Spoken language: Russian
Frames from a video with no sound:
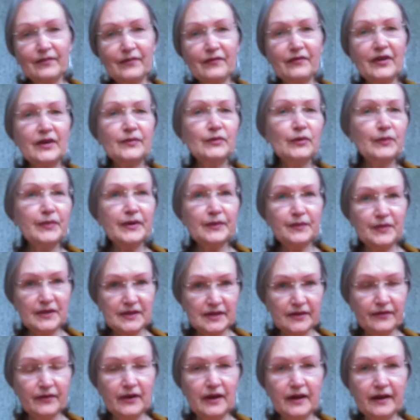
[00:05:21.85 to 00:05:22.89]
Вы ему
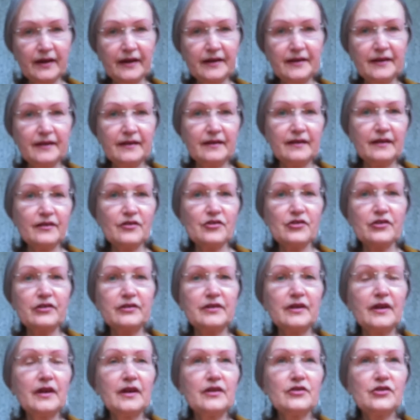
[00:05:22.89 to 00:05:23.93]
приписывали какие-то чер,
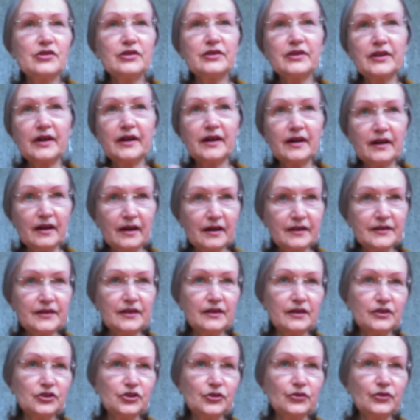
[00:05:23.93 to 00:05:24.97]
черты
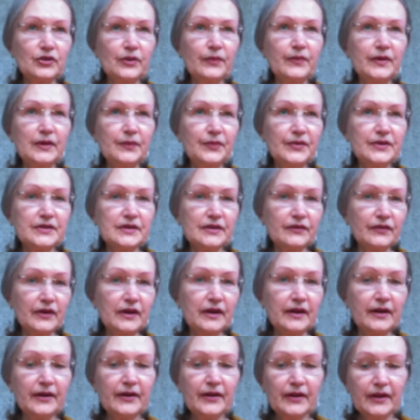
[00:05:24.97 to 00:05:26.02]
характера, что-то
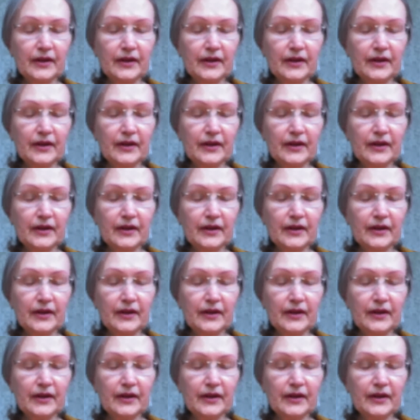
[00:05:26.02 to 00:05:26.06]
приписывали,